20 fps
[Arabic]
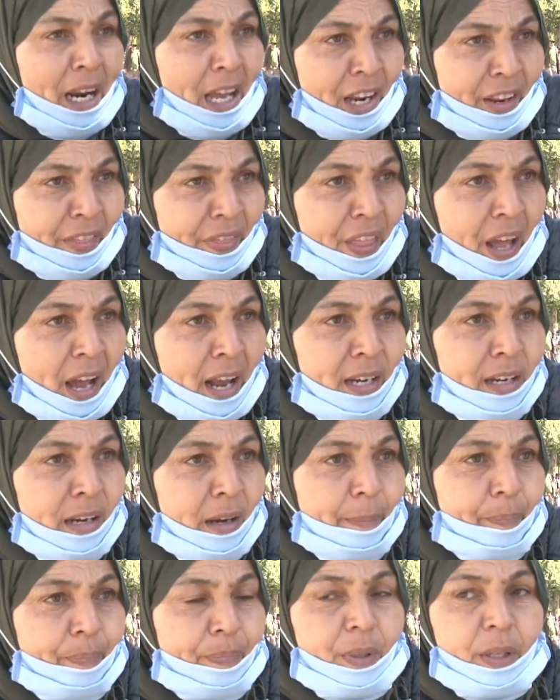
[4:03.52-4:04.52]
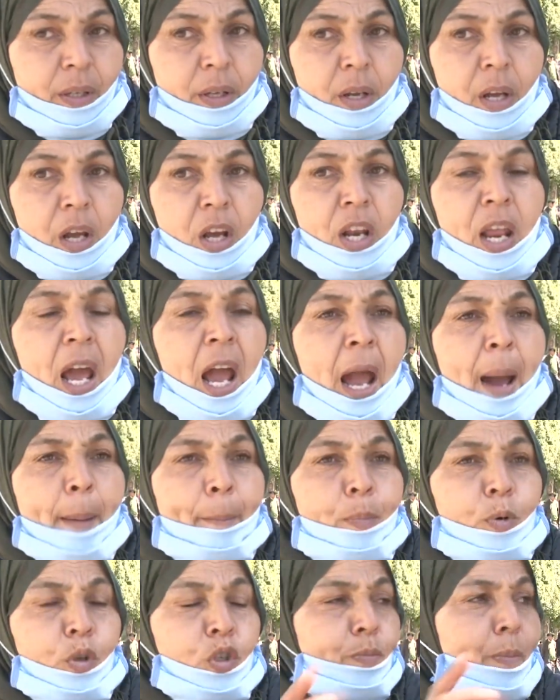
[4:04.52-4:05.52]
على رطاليا لا
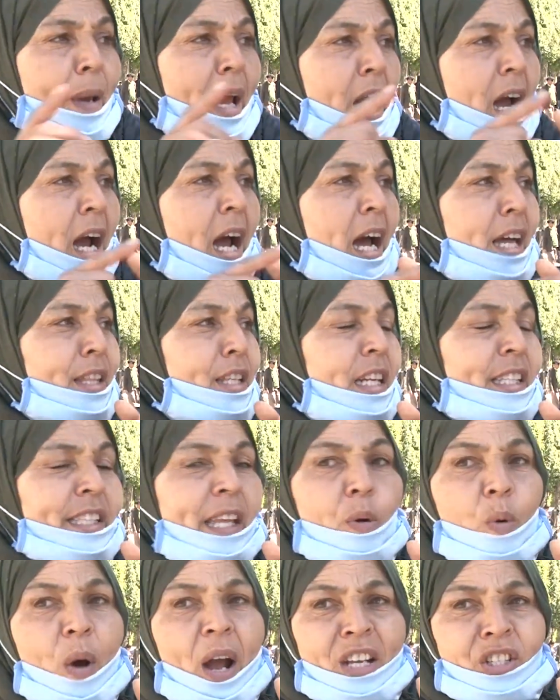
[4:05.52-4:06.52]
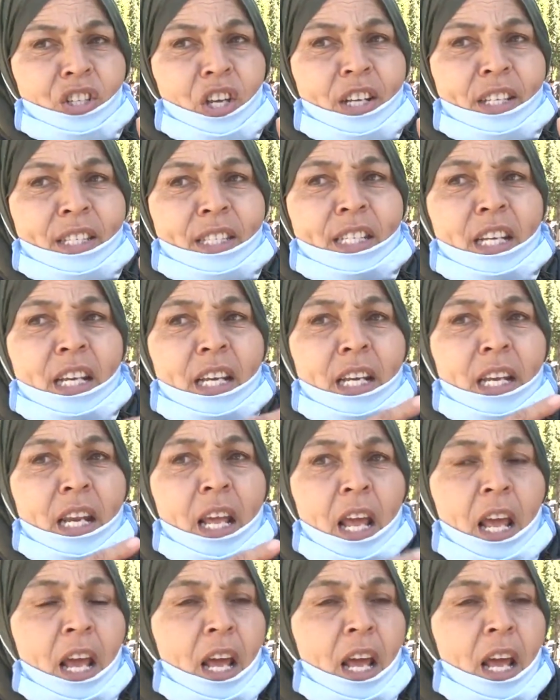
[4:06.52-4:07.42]
حبوا جماعه غادي لتوا عشر سنين